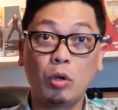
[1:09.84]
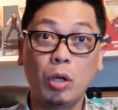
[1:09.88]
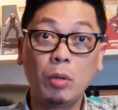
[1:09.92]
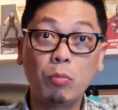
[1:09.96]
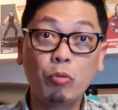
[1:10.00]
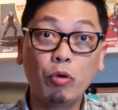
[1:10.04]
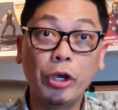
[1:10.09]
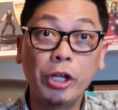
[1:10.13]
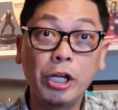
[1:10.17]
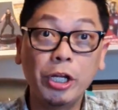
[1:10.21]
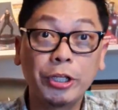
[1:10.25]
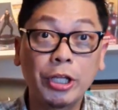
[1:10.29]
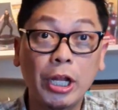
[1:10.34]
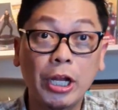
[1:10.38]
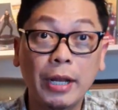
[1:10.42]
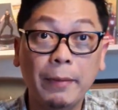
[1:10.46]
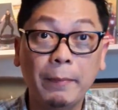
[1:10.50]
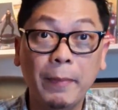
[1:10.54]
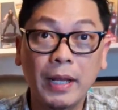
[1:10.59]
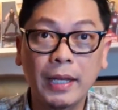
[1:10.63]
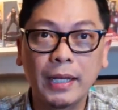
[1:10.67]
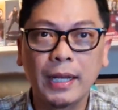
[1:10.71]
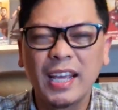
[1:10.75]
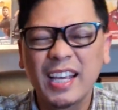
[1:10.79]
Hindi ko alam kung Elite ang
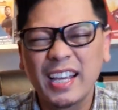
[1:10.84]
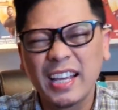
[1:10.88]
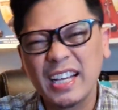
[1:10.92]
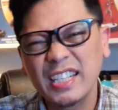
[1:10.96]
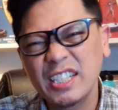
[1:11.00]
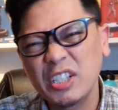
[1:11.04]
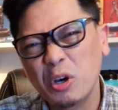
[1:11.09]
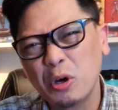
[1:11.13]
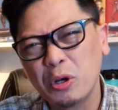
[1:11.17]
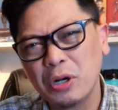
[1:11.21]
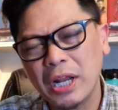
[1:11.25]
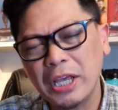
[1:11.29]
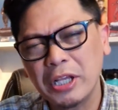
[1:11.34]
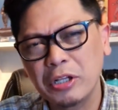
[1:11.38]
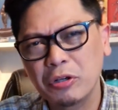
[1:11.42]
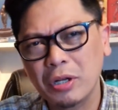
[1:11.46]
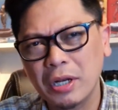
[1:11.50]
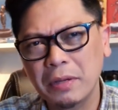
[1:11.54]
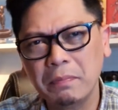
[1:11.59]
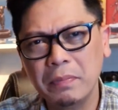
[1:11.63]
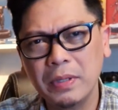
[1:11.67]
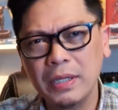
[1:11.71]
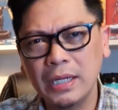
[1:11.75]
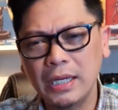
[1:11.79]
laman. Kasi online
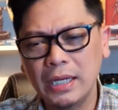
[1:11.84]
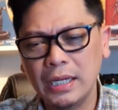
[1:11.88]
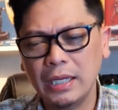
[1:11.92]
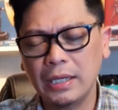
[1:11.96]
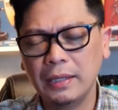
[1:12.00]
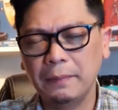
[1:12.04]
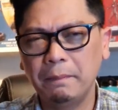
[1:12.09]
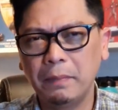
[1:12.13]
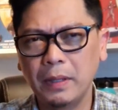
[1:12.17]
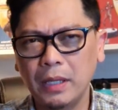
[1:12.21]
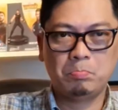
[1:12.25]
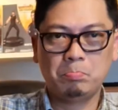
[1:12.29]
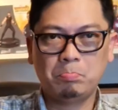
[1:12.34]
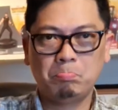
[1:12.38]
ko lang binili eh.